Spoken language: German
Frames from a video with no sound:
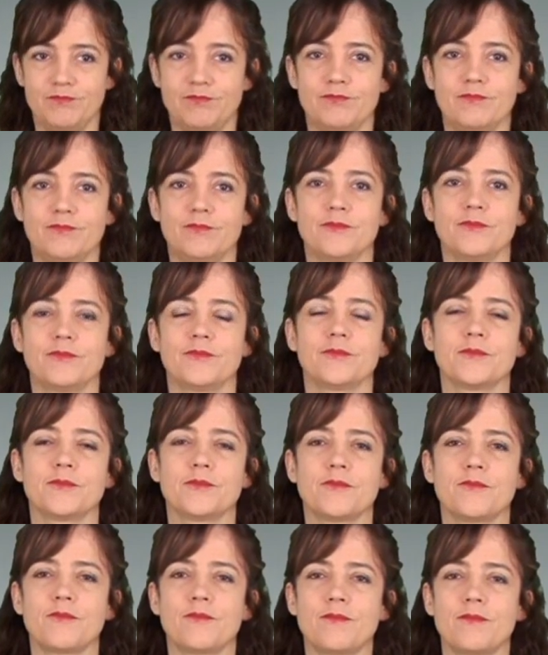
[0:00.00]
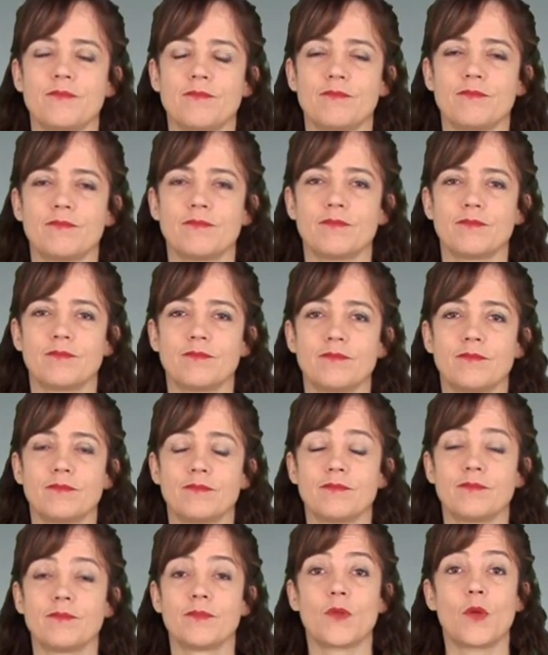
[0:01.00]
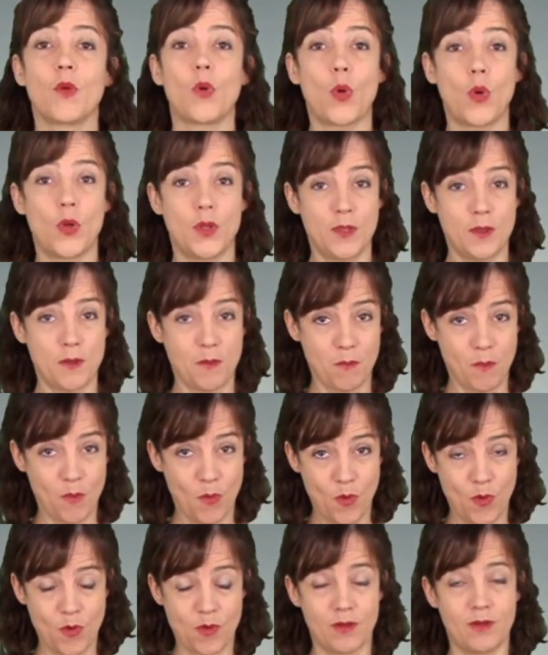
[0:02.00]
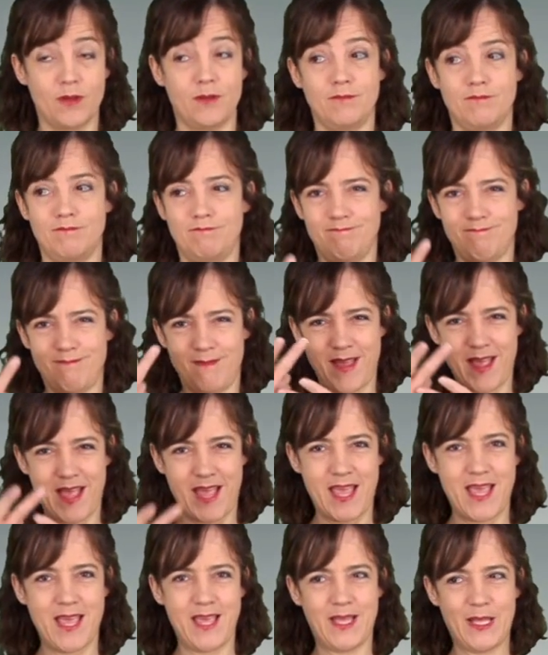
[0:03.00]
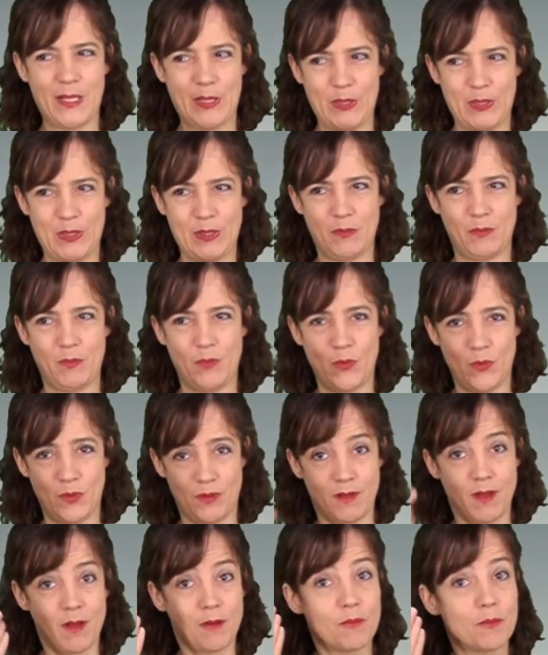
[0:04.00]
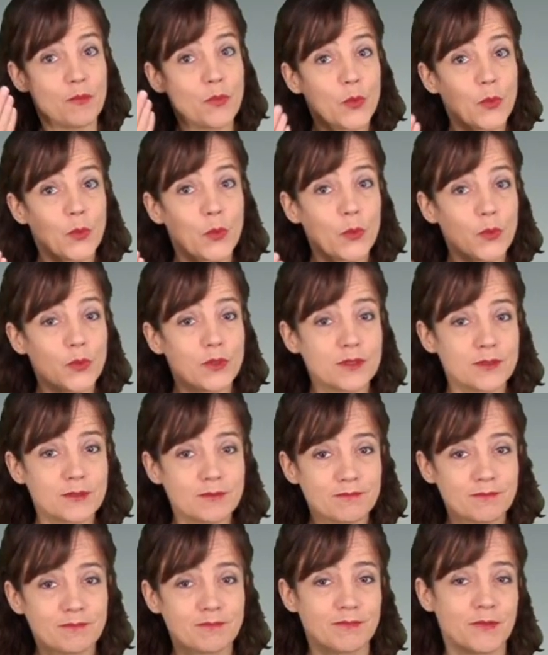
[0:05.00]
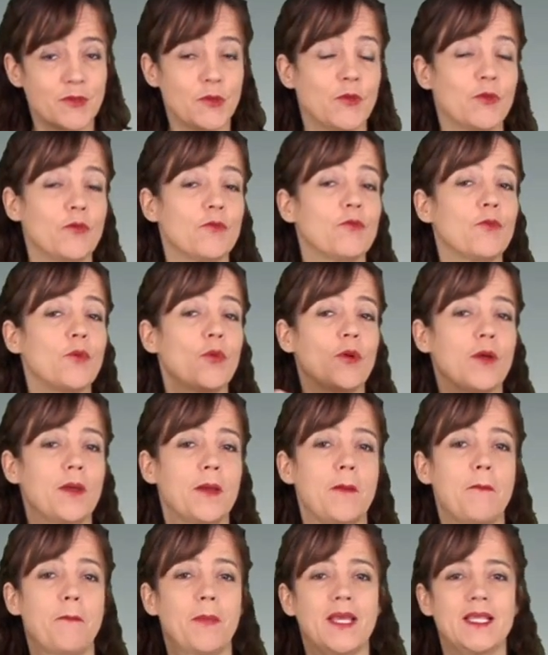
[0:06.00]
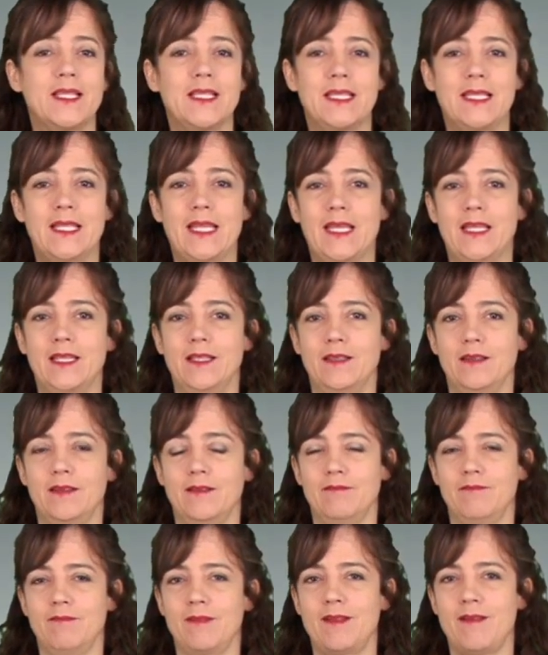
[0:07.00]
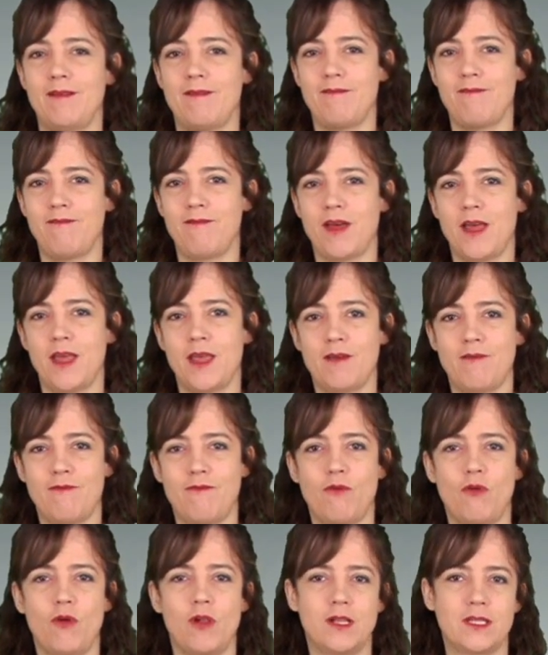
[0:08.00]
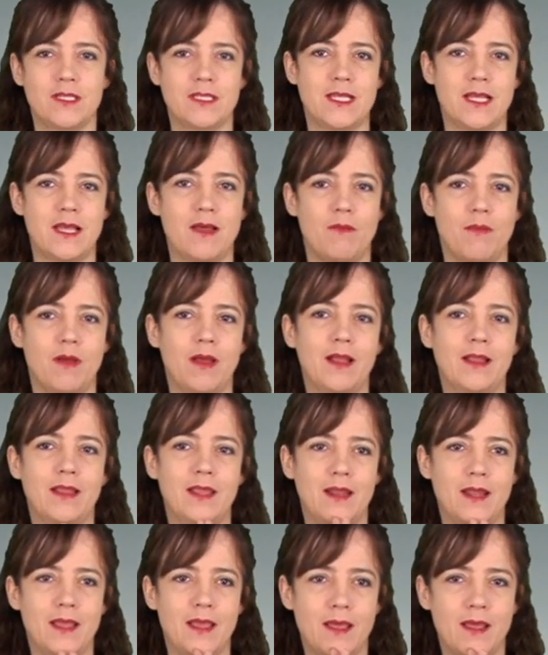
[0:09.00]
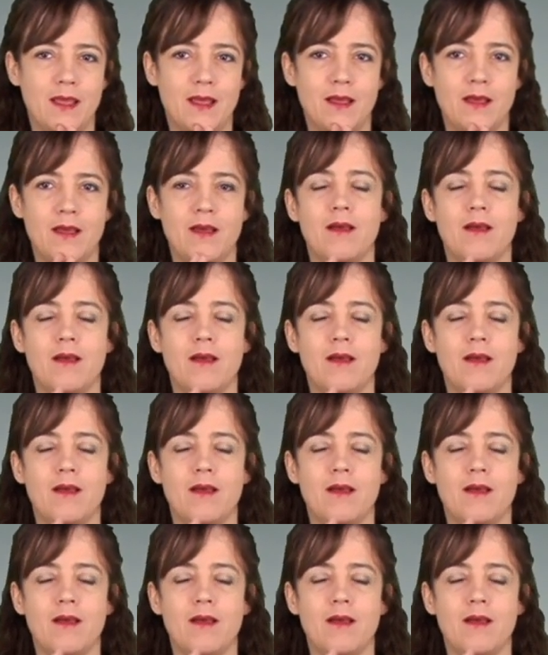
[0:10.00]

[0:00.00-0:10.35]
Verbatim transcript: ich begrüße auch heute Morgen auf der Ehrentribüne die frühere Präsidentin der Freien Volkskammer der DDR, Frau Dr. Bergmann-Pohl.